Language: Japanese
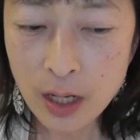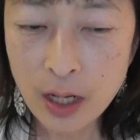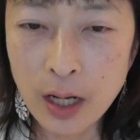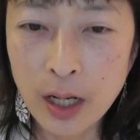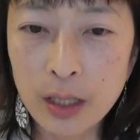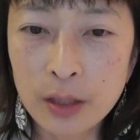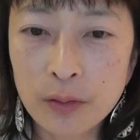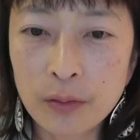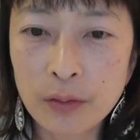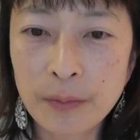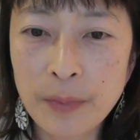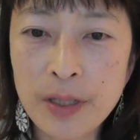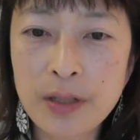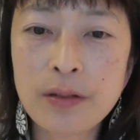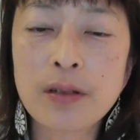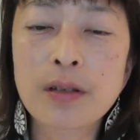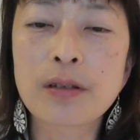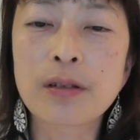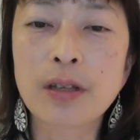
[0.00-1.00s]
あのま
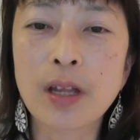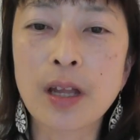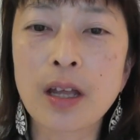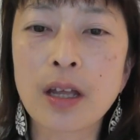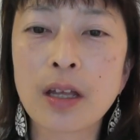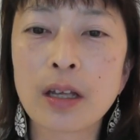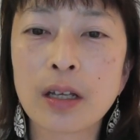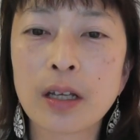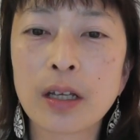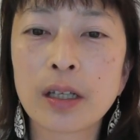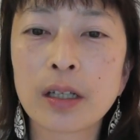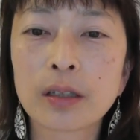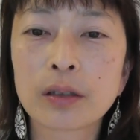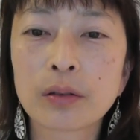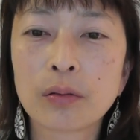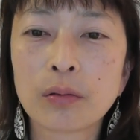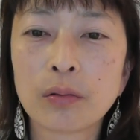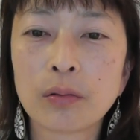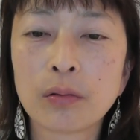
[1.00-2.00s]
ずですね、えー
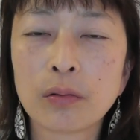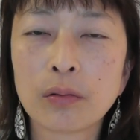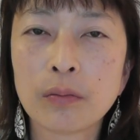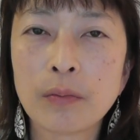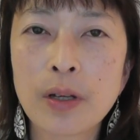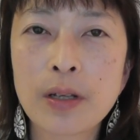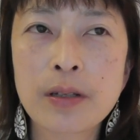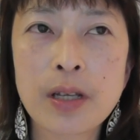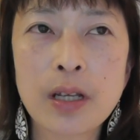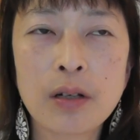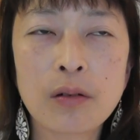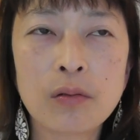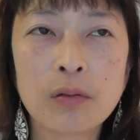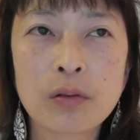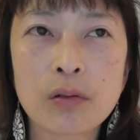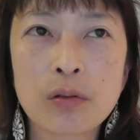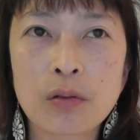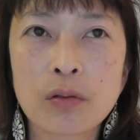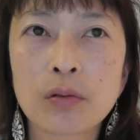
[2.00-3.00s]
とまあ、成
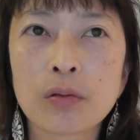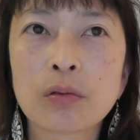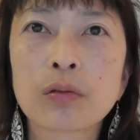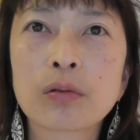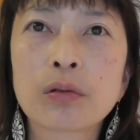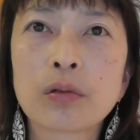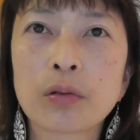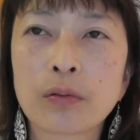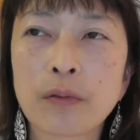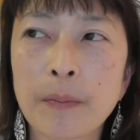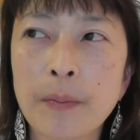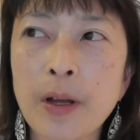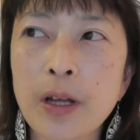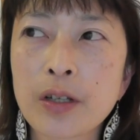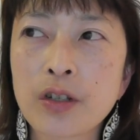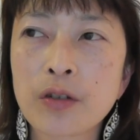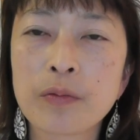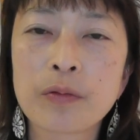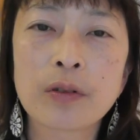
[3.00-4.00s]
功の速度っていうのは、
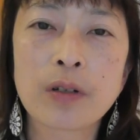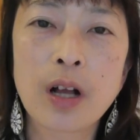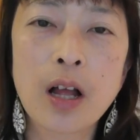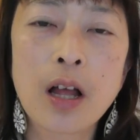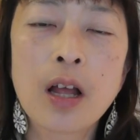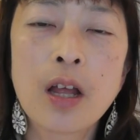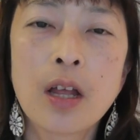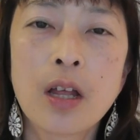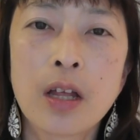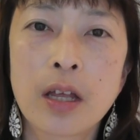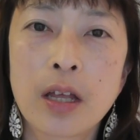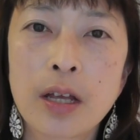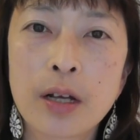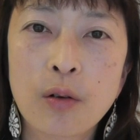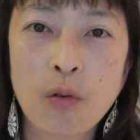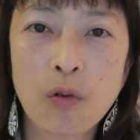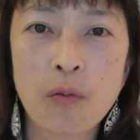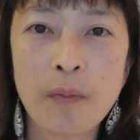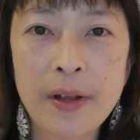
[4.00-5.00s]
まあ、自分が
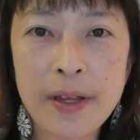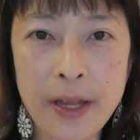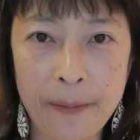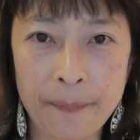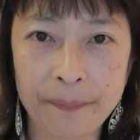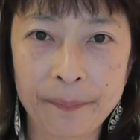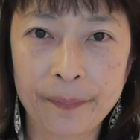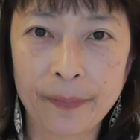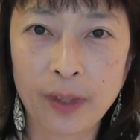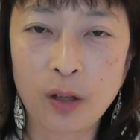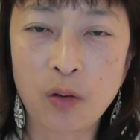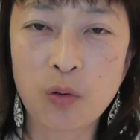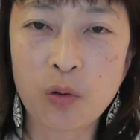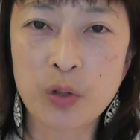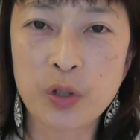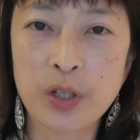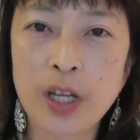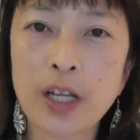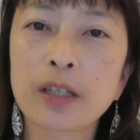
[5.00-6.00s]
ここまでこ
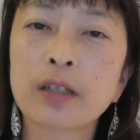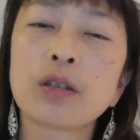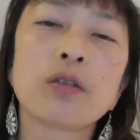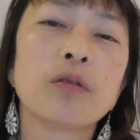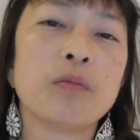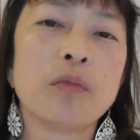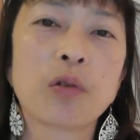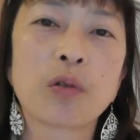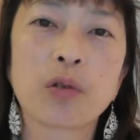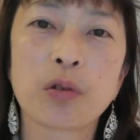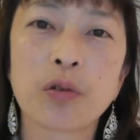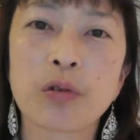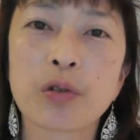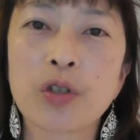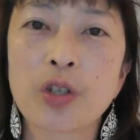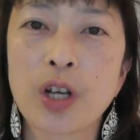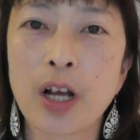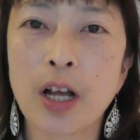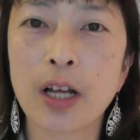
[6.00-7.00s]
うしたいっていう目
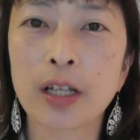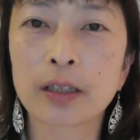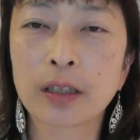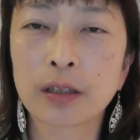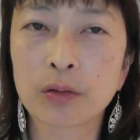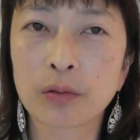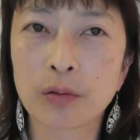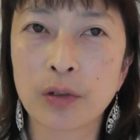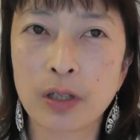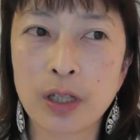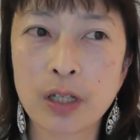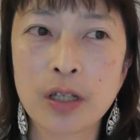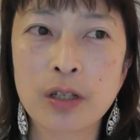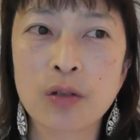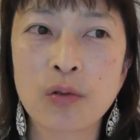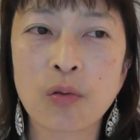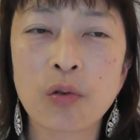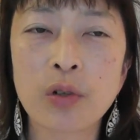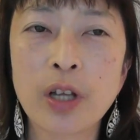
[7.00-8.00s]
標値があった時
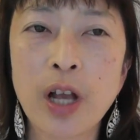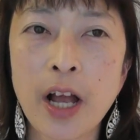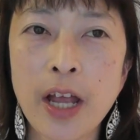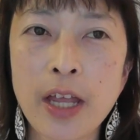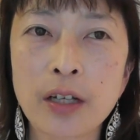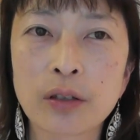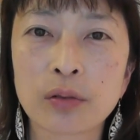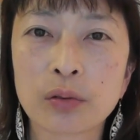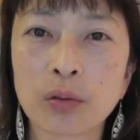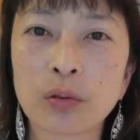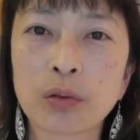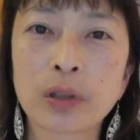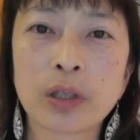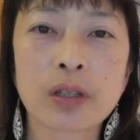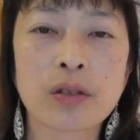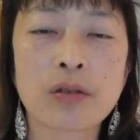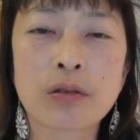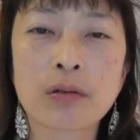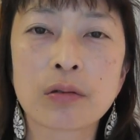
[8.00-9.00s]
にそこに早く到
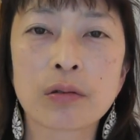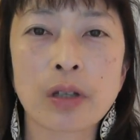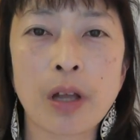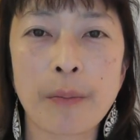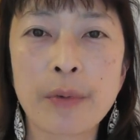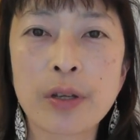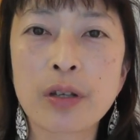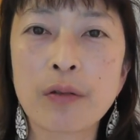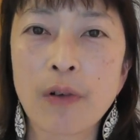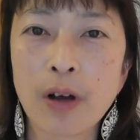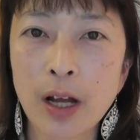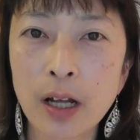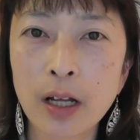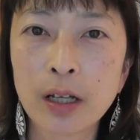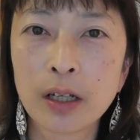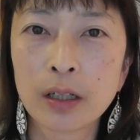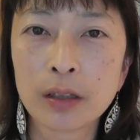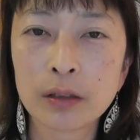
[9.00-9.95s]
達するためには